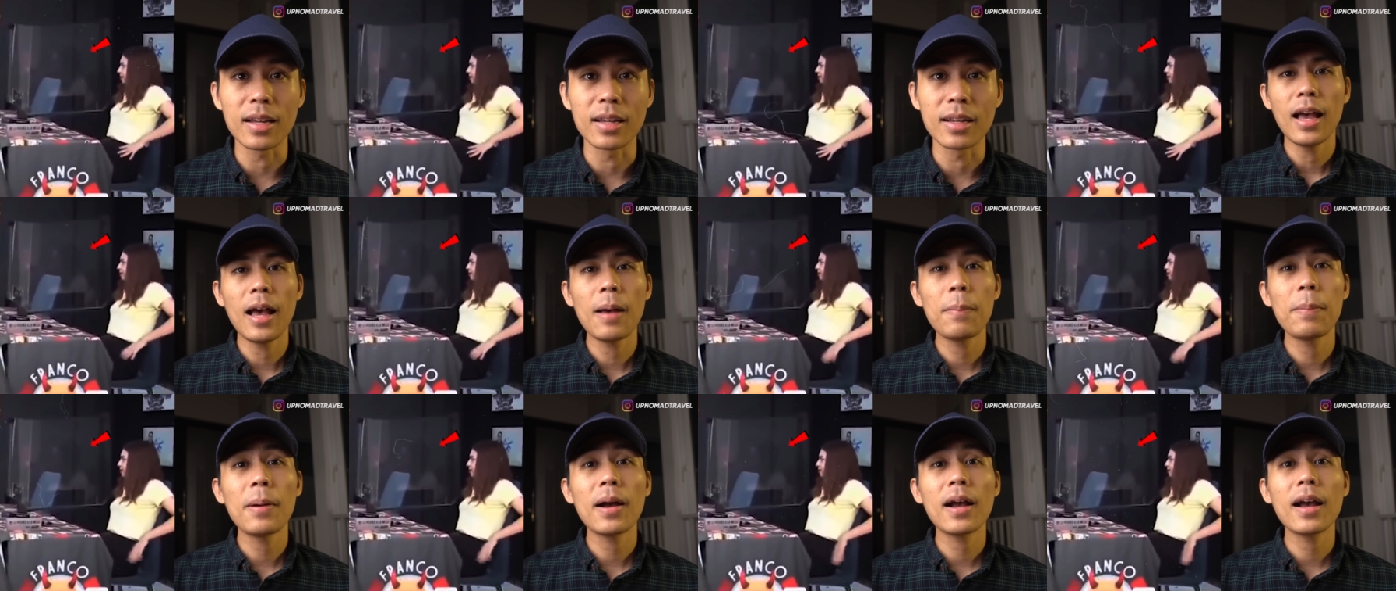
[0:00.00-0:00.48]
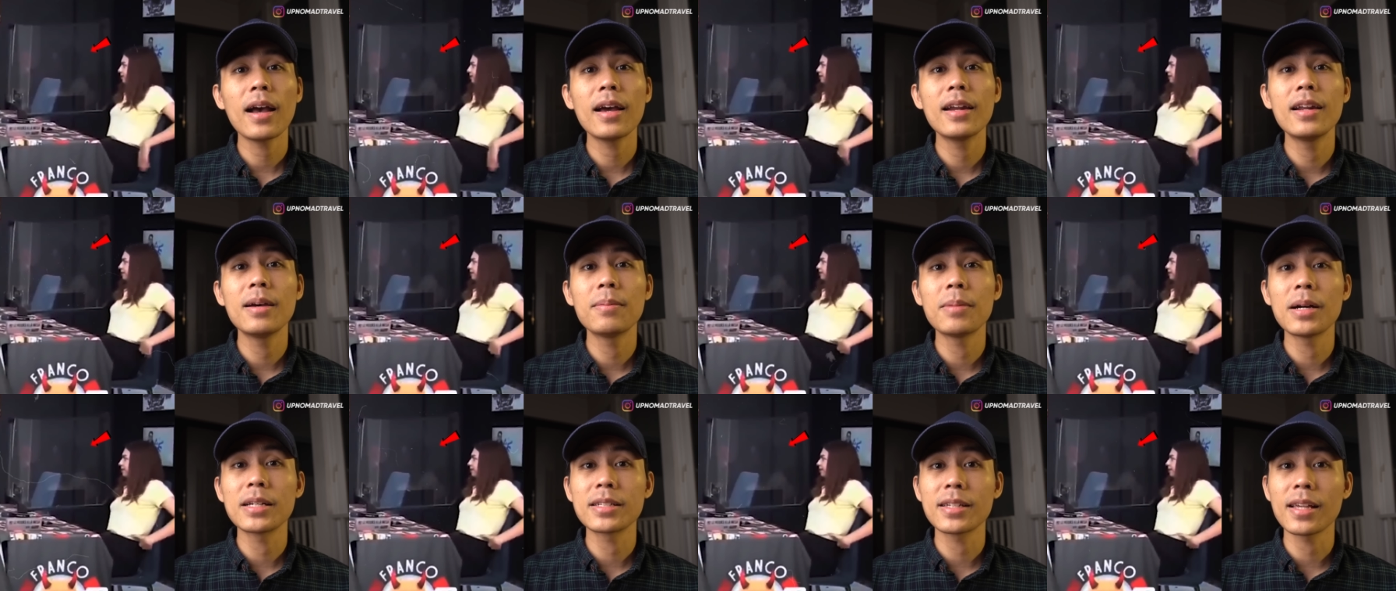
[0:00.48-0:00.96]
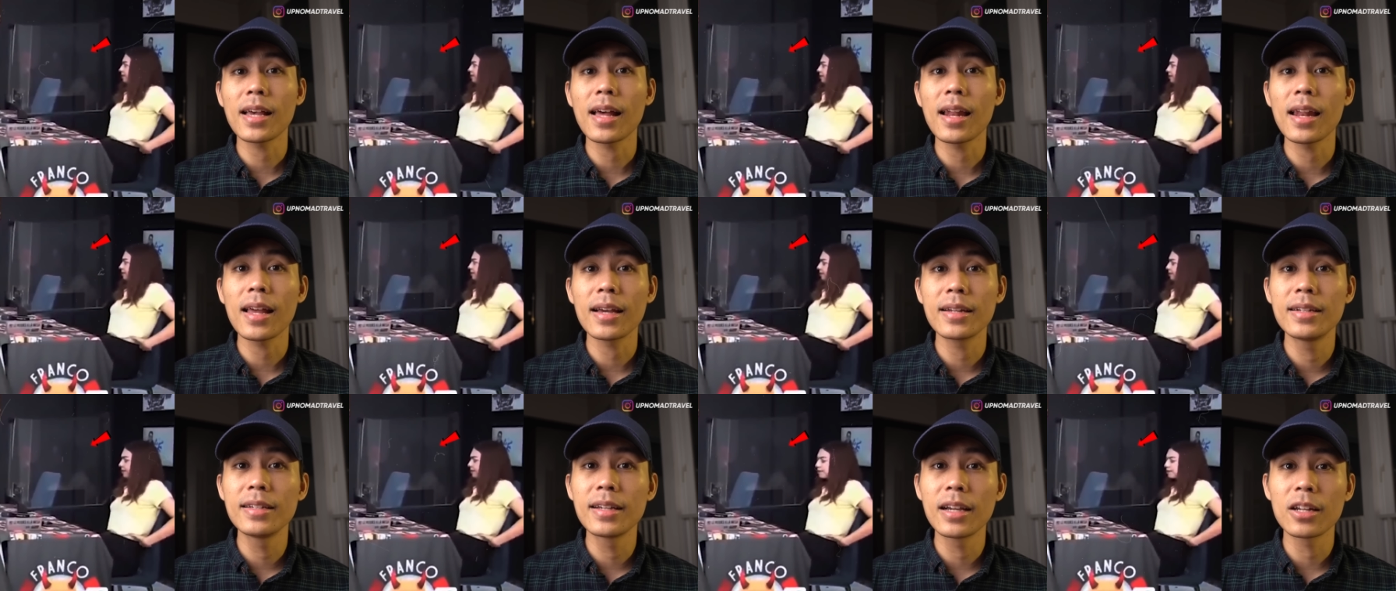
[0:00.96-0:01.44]
Apakah ada
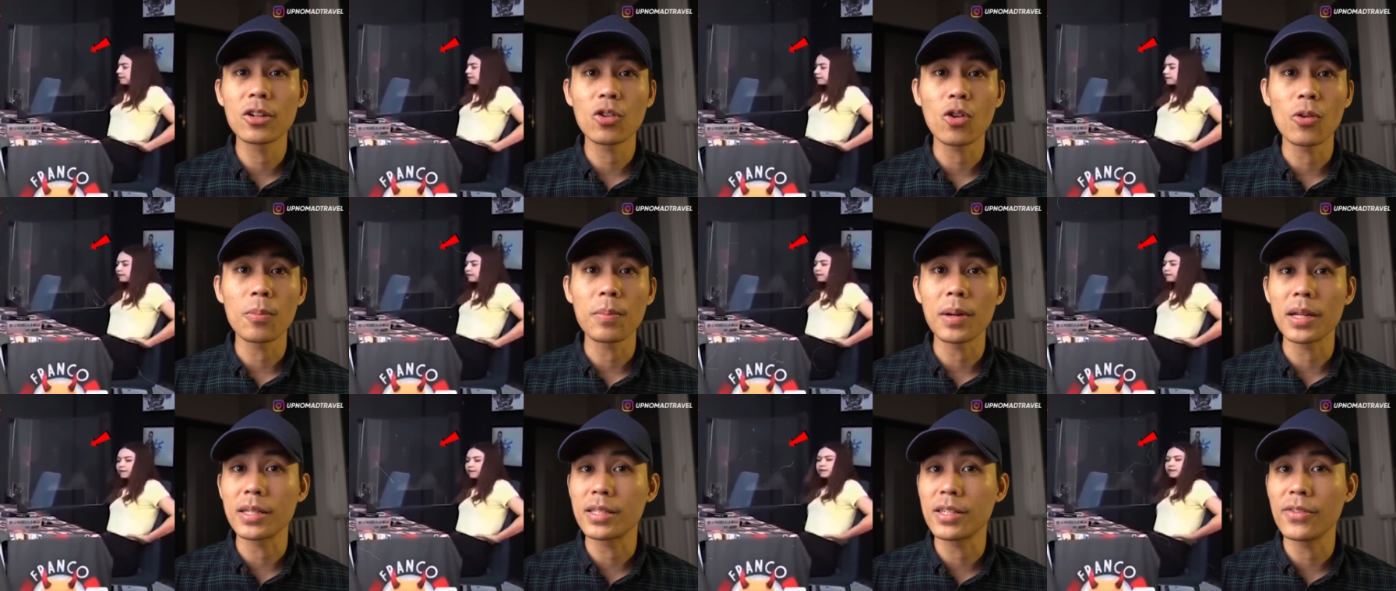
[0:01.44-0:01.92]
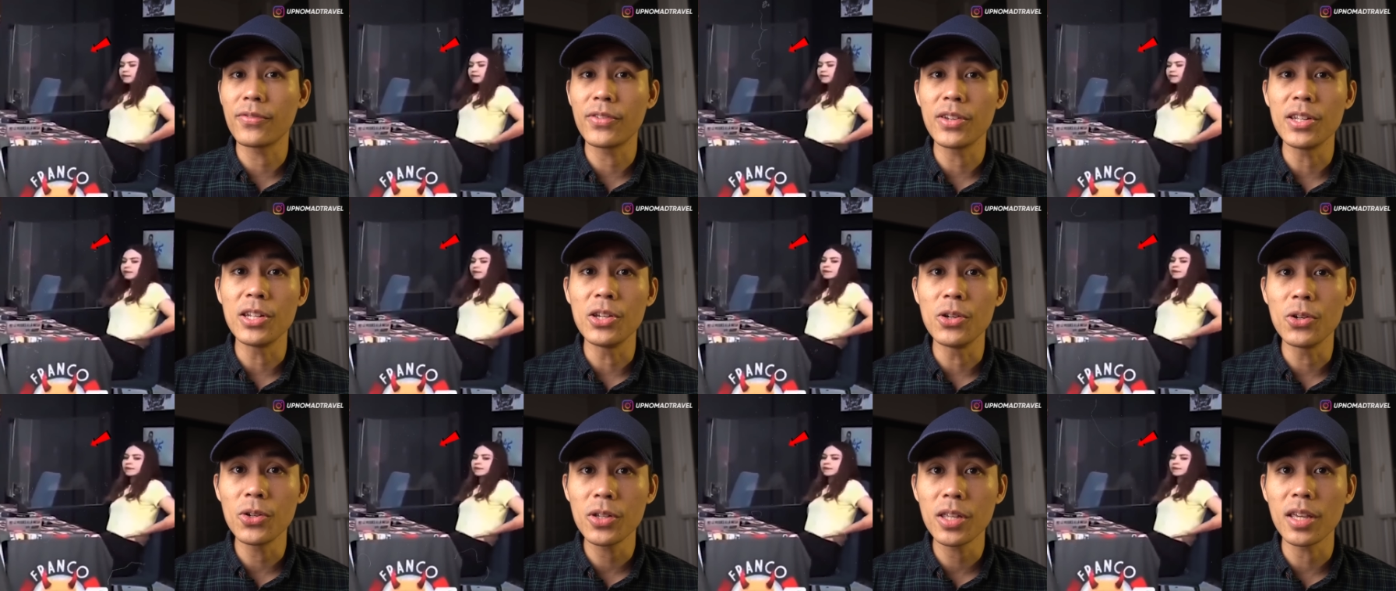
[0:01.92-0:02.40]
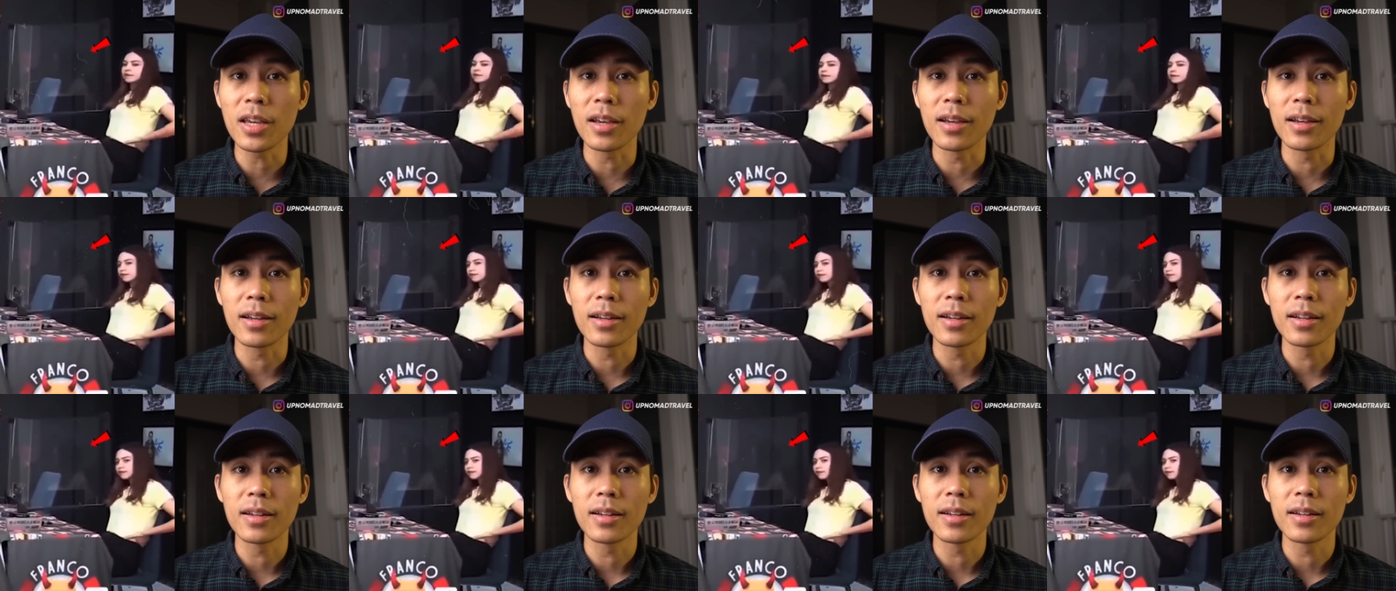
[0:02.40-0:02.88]
masalah dengan kompresi videonya?
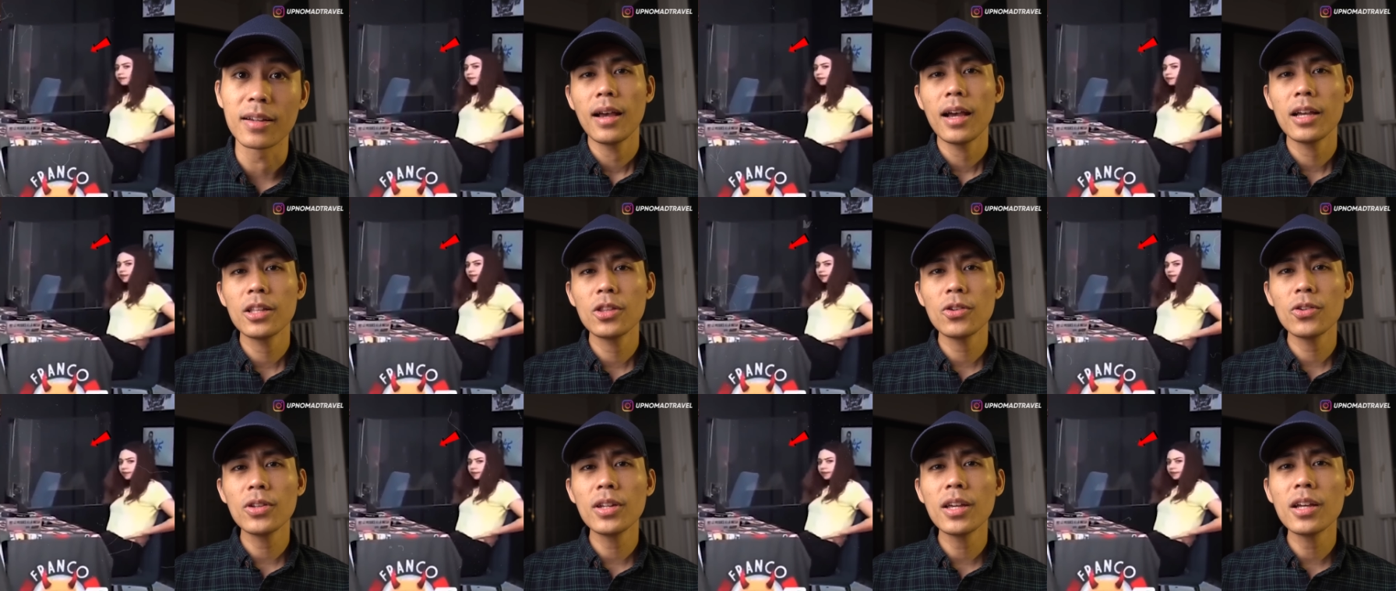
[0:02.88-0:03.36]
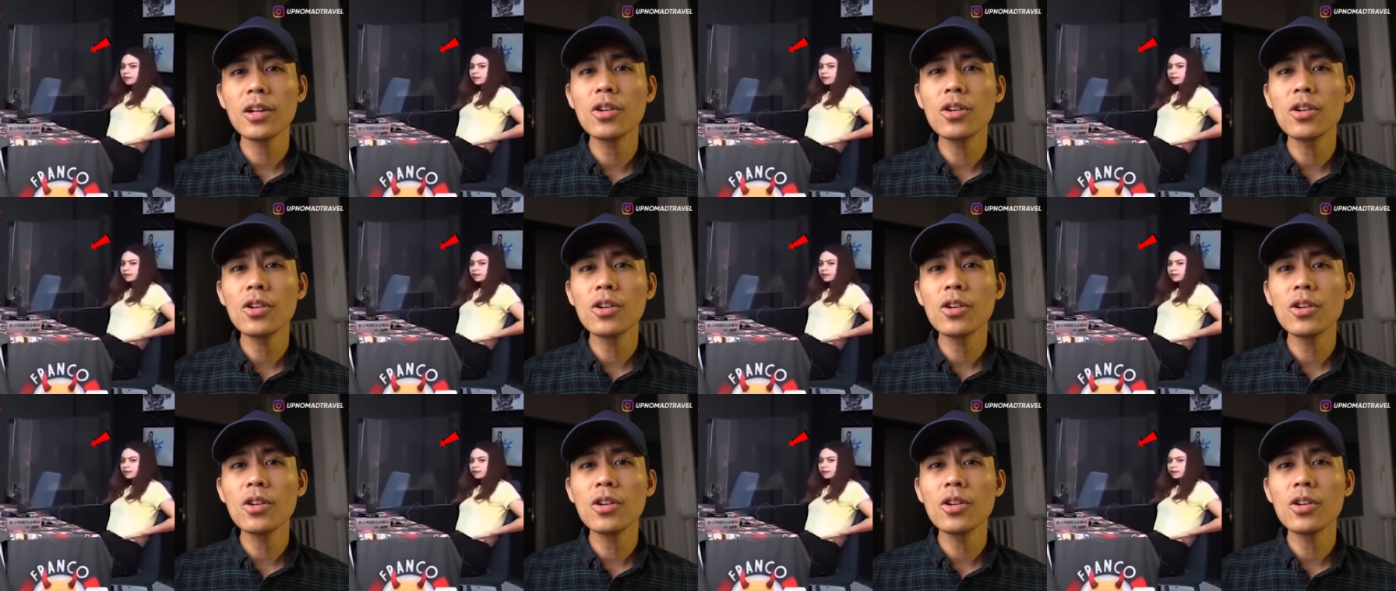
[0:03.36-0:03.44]
Atau ini